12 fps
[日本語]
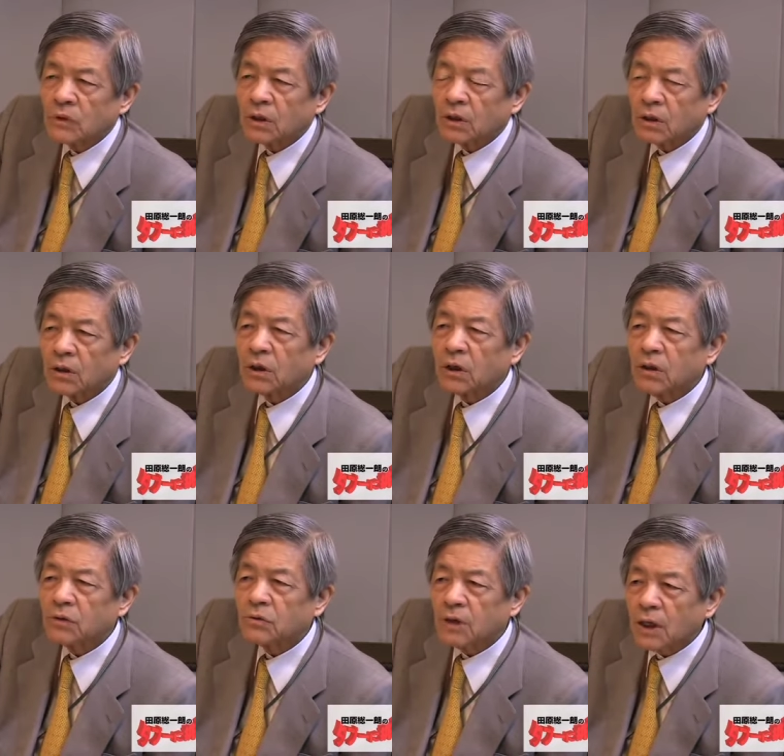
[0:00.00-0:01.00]
で必
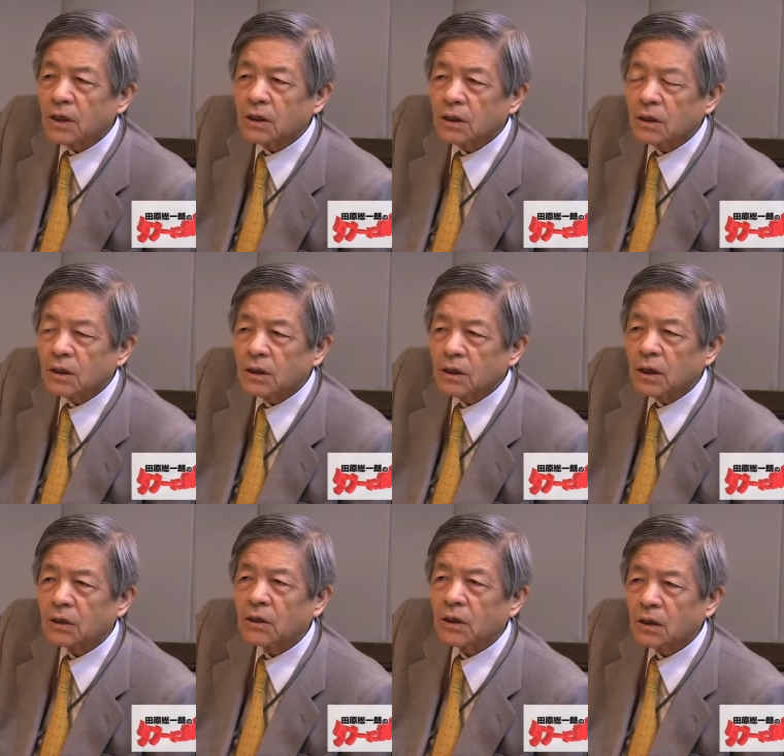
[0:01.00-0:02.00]
ずね
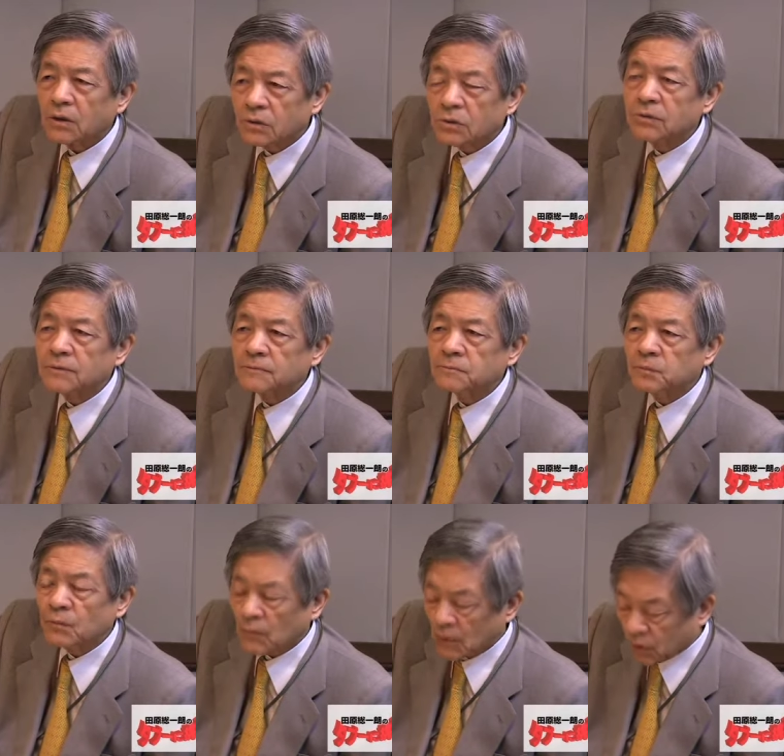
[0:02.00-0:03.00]
必ず
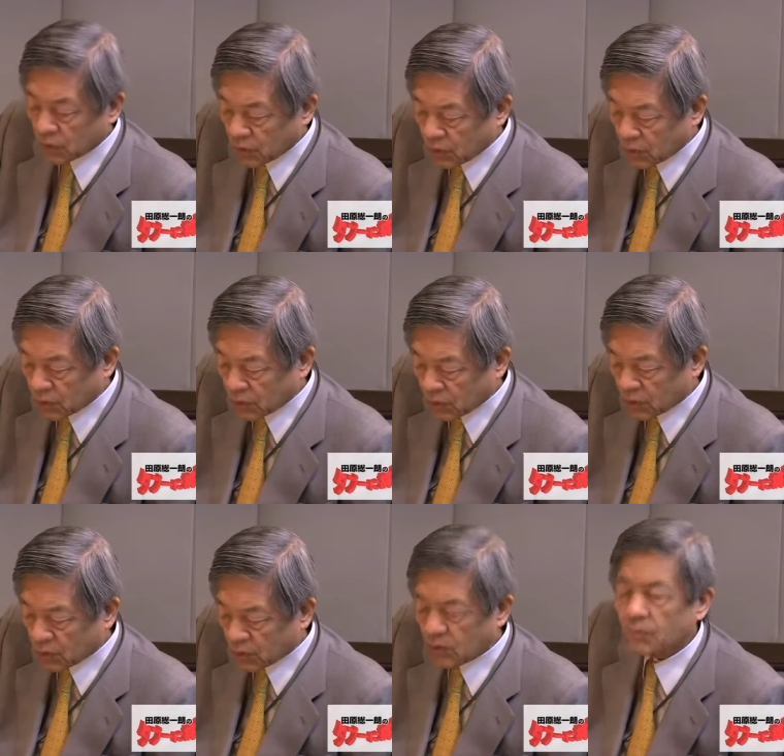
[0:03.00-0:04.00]
こ
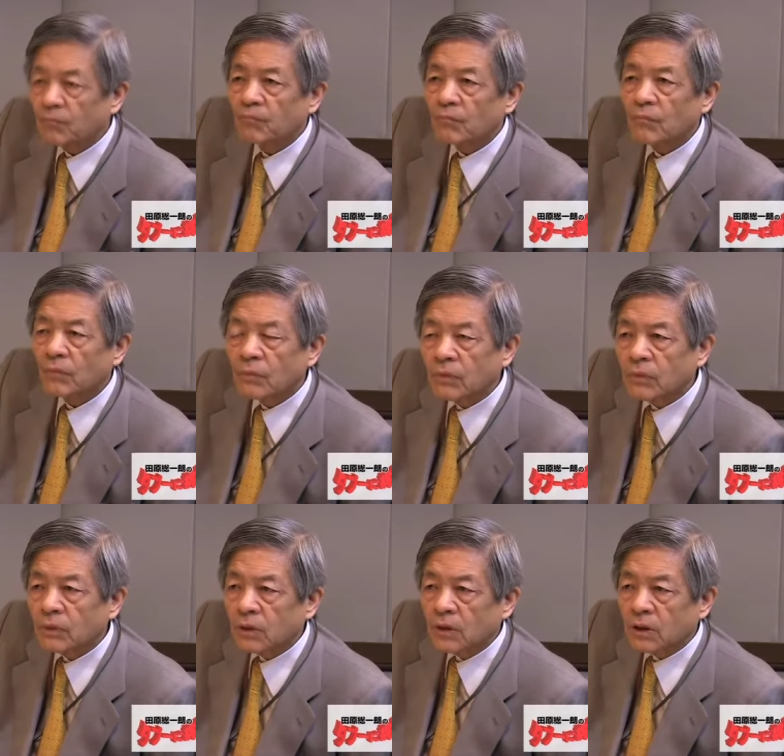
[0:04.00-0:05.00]
の
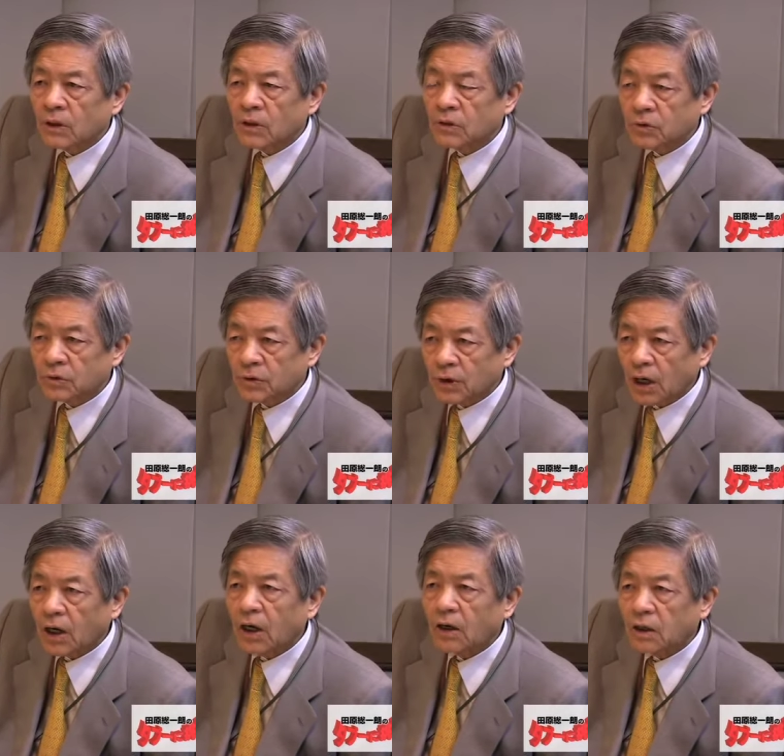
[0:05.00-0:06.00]
ずっと
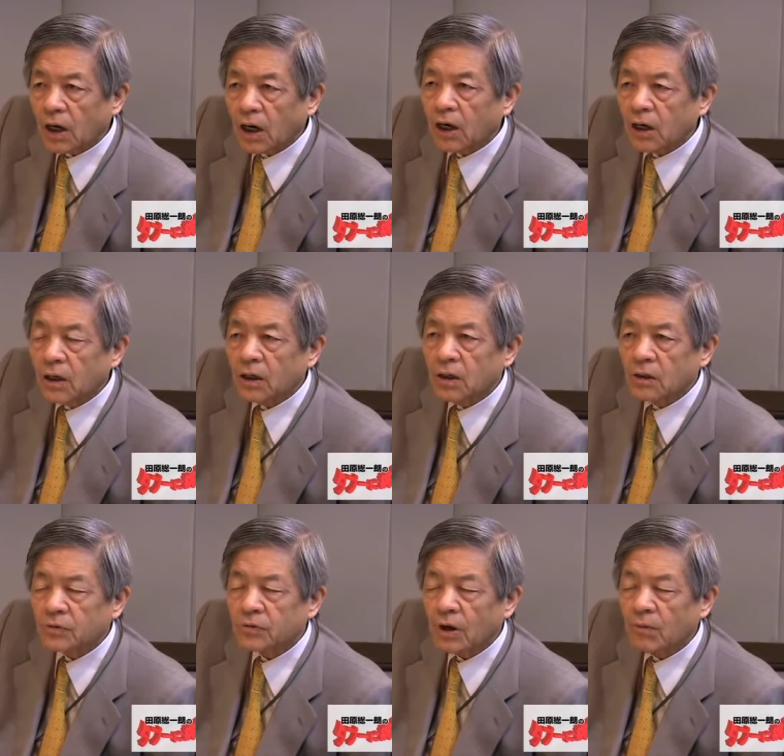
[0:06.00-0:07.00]
長い間
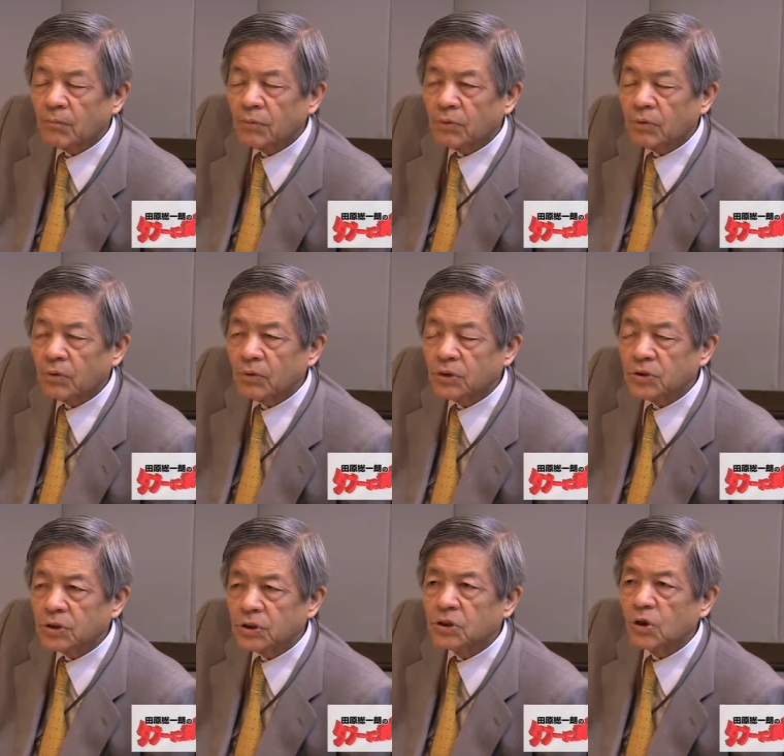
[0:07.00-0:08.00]
さんぶんのい
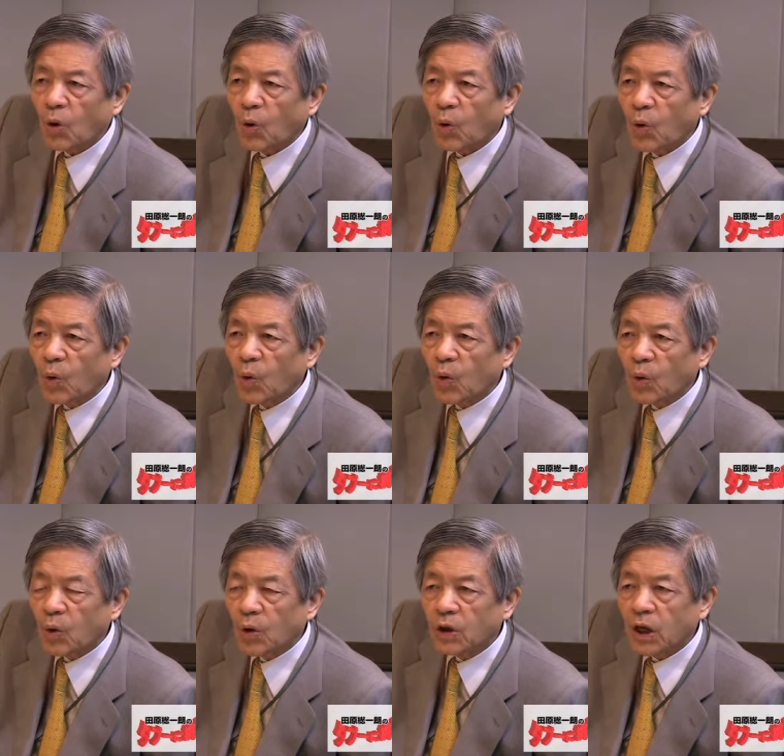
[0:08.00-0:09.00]
ち以上
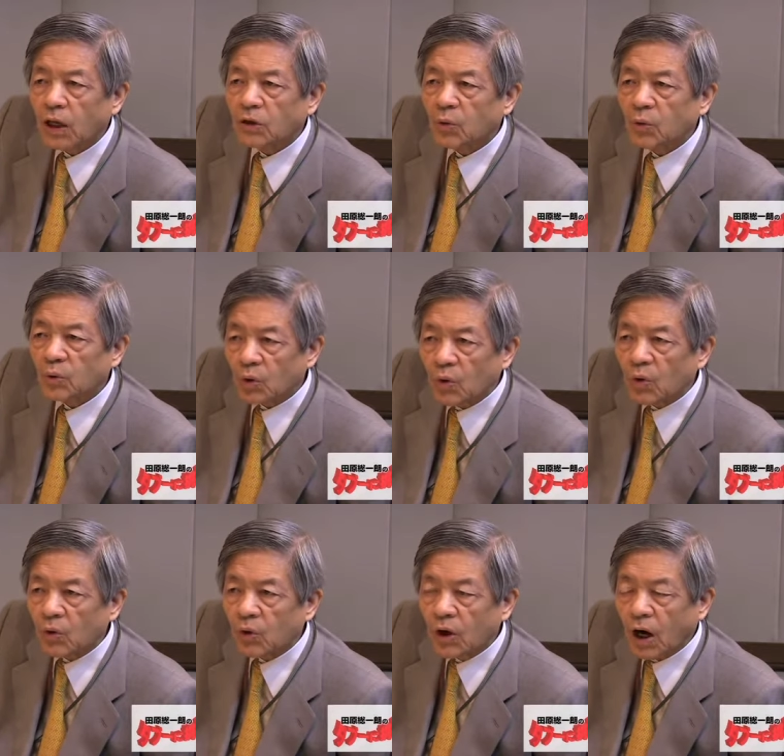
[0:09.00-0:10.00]
野党の
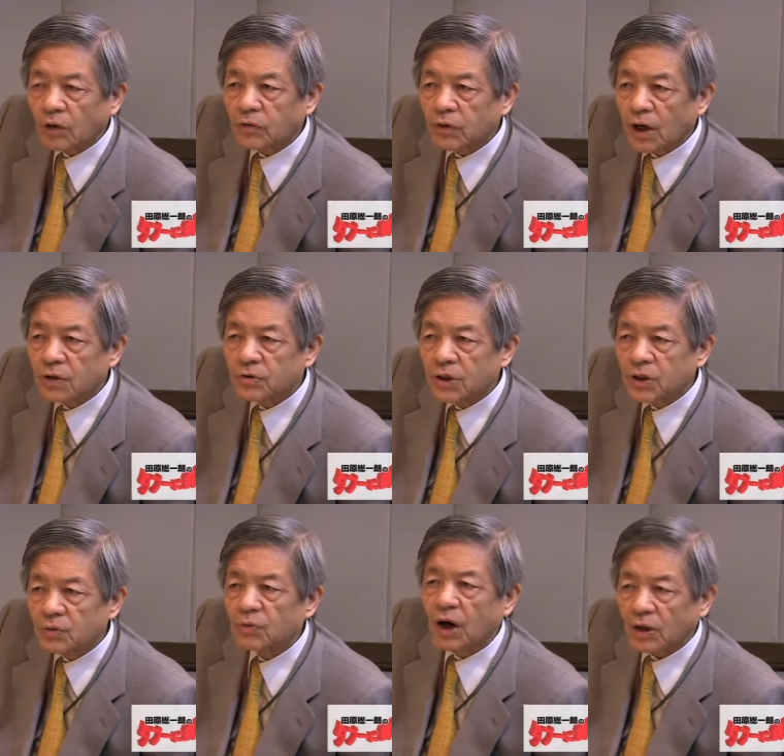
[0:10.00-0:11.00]
反対勢
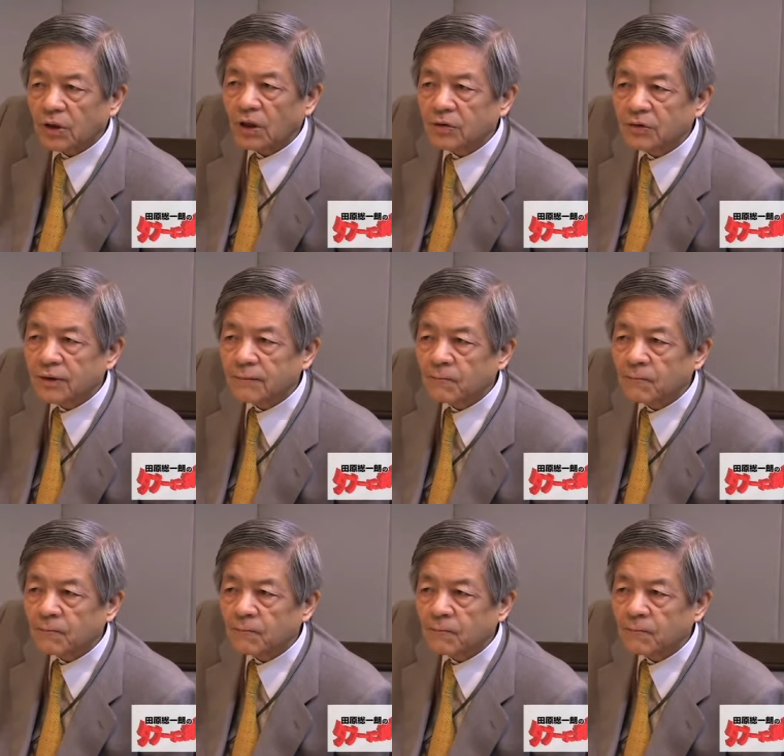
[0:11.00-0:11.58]
力があったとい